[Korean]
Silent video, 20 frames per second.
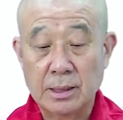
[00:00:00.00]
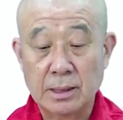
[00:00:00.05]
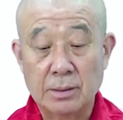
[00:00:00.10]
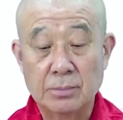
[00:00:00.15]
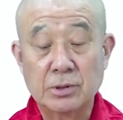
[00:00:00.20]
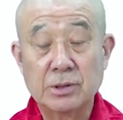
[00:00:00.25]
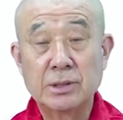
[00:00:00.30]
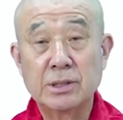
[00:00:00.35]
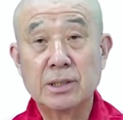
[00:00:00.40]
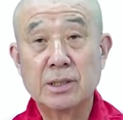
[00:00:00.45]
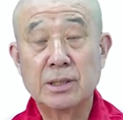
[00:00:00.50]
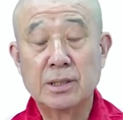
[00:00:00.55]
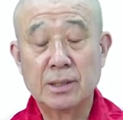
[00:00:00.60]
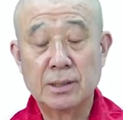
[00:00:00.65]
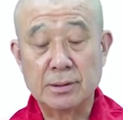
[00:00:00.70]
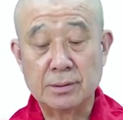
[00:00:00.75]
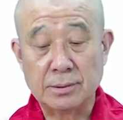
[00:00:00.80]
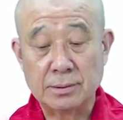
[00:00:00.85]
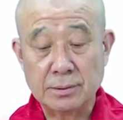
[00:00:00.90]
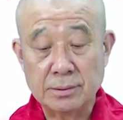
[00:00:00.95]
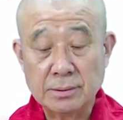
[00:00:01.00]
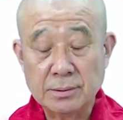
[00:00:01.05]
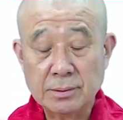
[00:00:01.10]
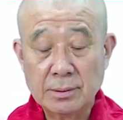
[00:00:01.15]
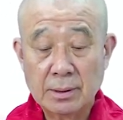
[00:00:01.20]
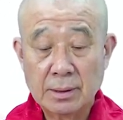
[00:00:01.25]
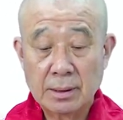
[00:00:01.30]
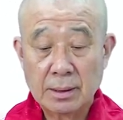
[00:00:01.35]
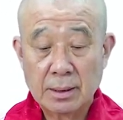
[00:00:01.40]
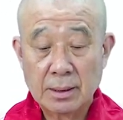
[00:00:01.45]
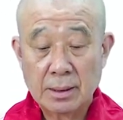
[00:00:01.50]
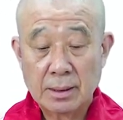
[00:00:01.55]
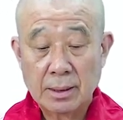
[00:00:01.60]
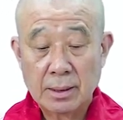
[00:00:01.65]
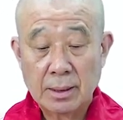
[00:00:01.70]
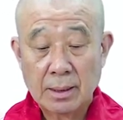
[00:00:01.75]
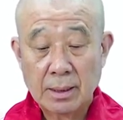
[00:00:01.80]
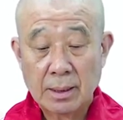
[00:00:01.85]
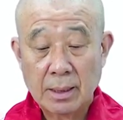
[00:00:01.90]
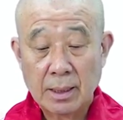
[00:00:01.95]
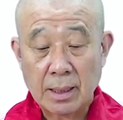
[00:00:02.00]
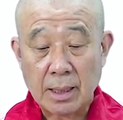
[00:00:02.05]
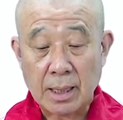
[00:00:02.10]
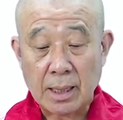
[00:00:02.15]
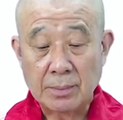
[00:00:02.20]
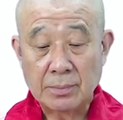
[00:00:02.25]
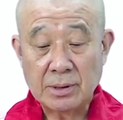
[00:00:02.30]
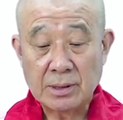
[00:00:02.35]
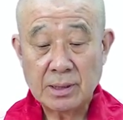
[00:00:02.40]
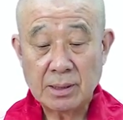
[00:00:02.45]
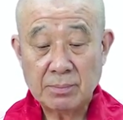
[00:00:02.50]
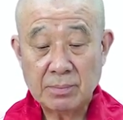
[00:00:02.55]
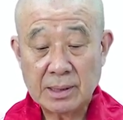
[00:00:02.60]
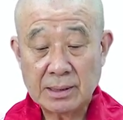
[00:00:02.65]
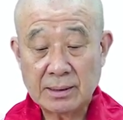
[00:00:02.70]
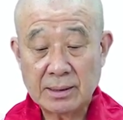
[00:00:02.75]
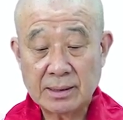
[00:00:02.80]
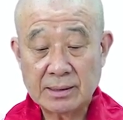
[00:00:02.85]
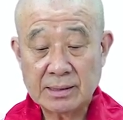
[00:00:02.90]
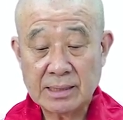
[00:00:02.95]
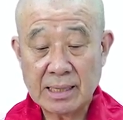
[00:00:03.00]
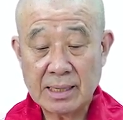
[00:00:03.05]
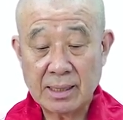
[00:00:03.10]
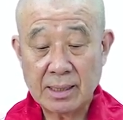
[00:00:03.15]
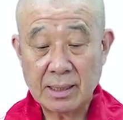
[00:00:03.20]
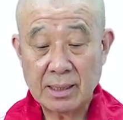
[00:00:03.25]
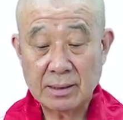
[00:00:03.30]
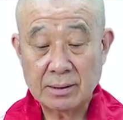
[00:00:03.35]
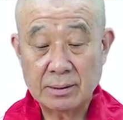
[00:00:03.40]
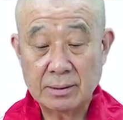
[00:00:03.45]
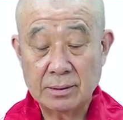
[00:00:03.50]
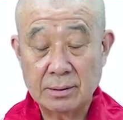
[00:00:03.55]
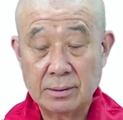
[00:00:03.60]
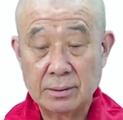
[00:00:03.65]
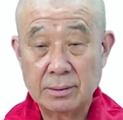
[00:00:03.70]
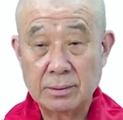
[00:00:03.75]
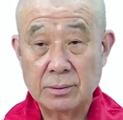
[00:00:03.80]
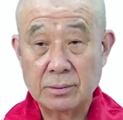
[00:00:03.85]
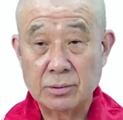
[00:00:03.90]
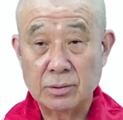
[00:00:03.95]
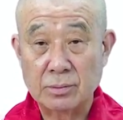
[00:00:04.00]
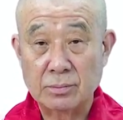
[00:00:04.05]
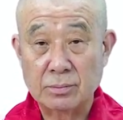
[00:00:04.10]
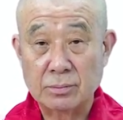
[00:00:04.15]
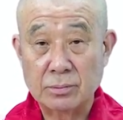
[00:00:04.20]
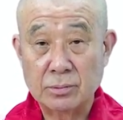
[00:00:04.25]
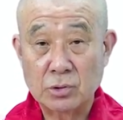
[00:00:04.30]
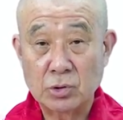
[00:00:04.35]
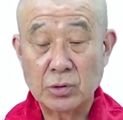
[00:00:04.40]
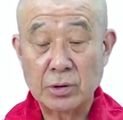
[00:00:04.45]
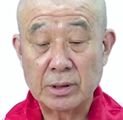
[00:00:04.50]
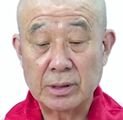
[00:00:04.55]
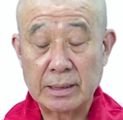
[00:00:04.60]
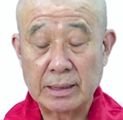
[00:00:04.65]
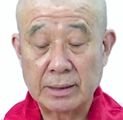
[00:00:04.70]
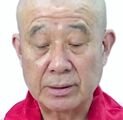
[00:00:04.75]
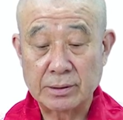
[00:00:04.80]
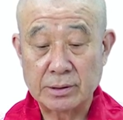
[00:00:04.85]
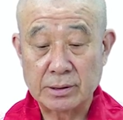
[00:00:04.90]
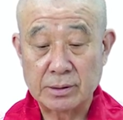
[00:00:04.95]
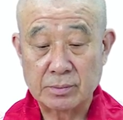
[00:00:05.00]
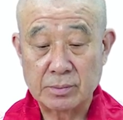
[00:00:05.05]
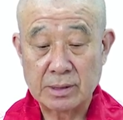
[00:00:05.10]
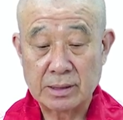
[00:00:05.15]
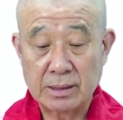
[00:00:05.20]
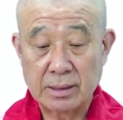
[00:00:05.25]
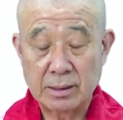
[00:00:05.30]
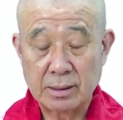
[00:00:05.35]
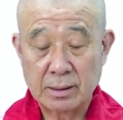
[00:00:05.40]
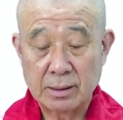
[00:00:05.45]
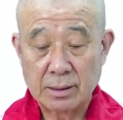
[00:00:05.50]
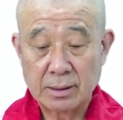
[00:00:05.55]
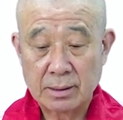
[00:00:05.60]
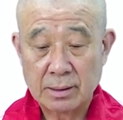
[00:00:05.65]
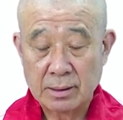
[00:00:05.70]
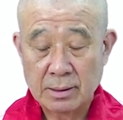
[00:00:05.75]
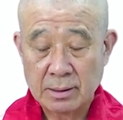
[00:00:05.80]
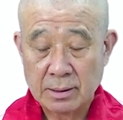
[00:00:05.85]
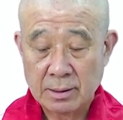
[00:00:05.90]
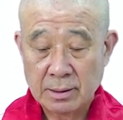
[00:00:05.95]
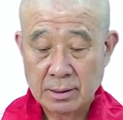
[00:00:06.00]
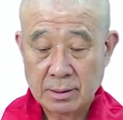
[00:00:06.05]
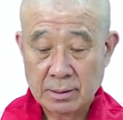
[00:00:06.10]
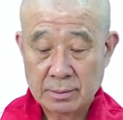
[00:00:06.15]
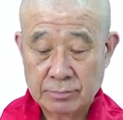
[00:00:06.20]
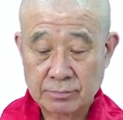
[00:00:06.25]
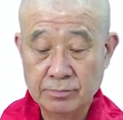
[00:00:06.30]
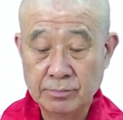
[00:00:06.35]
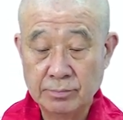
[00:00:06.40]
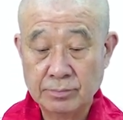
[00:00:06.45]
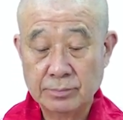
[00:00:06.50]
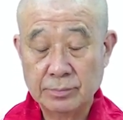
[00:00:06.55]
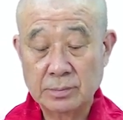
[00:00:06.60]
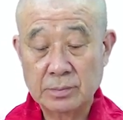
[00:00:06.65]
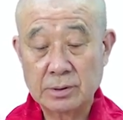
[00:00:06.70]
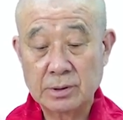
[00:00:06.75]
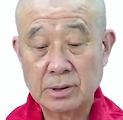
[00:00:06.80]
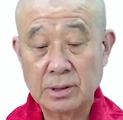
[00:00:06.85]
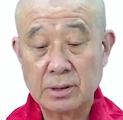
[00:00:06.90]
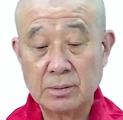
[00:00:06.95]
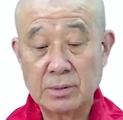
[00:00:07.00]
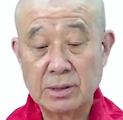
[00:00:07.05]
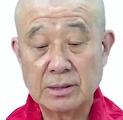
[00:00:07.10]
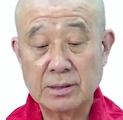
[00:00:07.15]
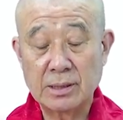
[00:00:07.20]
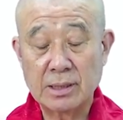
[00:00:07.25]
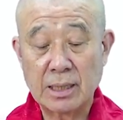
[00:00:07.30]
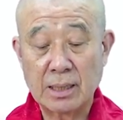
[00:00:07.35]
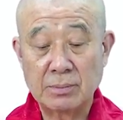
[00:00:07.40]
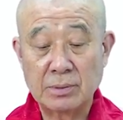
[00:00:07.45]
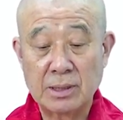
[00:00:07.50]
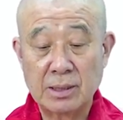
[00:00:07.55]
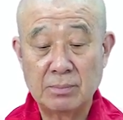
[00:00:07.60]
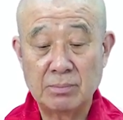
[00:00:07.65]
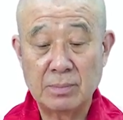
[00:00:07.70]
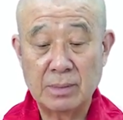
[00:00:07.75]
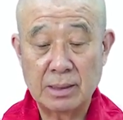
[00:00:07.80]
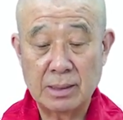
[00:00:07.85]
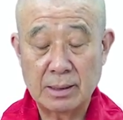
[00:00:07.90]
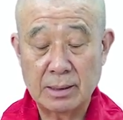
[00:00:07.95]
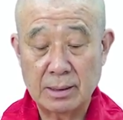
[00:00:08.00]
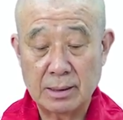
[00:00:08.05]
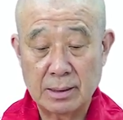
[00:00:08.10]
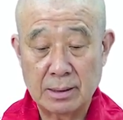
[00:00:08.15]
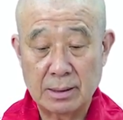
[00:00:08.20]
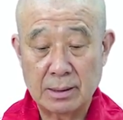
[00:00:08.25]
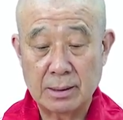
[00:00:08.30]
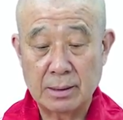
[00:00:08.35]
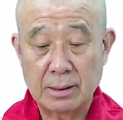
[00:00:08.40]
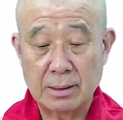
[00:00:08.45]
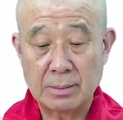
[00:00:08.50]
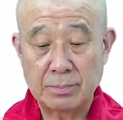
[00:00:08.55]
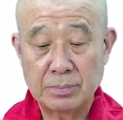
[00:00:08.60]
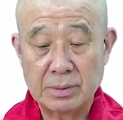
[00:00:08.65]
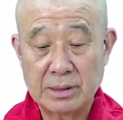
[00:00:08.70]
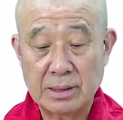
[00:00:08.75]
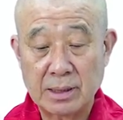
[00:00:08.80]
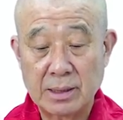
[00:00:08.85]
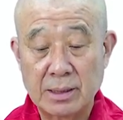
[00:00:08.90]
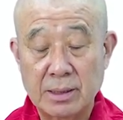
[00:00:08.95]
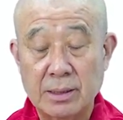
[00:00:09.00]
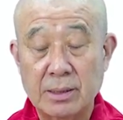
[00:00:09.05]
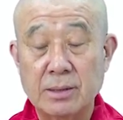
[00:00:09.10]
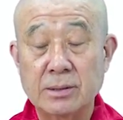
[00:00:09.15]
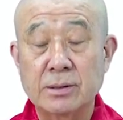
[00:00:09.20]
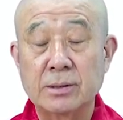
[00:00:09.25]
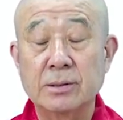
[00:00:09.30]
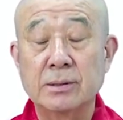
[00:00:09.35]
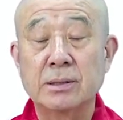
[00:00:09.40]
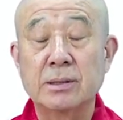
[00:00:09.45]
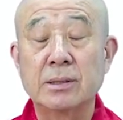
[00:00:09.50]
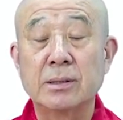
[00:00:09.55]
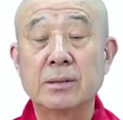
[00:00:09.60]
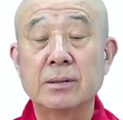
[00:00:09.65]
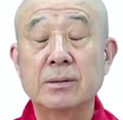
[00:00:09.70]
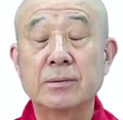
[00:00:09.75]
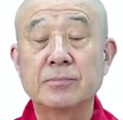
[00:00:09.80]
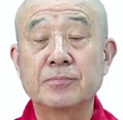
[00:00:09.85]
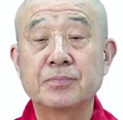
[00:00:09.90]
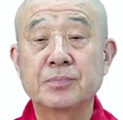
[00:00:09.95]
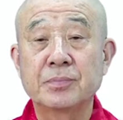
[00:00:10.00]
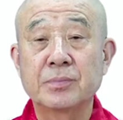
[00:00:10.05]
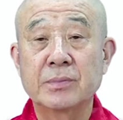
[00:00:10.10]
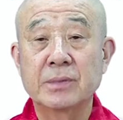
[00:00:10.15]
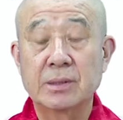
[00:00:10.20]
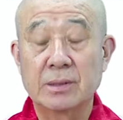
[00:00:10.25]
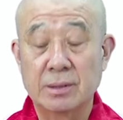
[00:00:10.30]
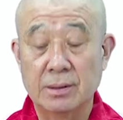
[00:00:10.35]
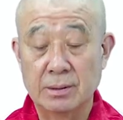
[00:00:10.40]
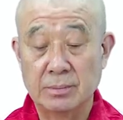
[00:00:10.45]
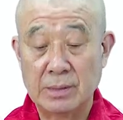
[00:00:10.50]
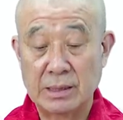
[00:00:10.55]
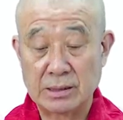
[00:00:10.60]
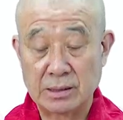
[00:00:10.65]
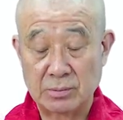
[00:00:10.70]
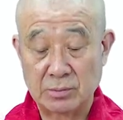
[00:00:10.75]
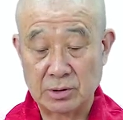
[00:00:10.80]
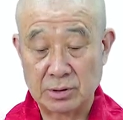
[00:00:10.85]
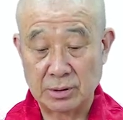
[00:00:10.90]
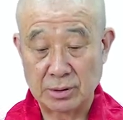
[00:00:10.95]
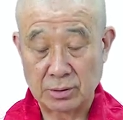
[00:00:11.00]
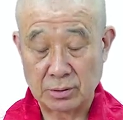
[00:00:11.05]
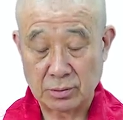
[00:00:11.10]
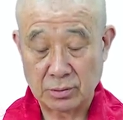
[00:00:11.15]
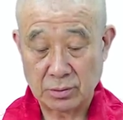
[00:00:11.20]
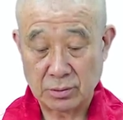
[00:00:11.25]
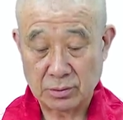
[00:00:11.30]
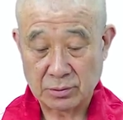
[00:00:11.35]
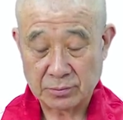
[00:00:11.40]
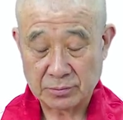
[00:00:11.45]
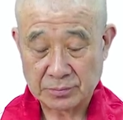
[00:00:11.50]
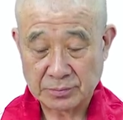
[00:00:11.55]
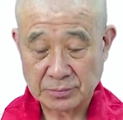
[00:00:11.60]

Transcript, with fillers: 이번 시간에는 아비담마타 상가를 좀 소개를 하겠습니다. 처음에 이제 아비담마 삐딱가에 대해서 이제 그 말씀을 드렸고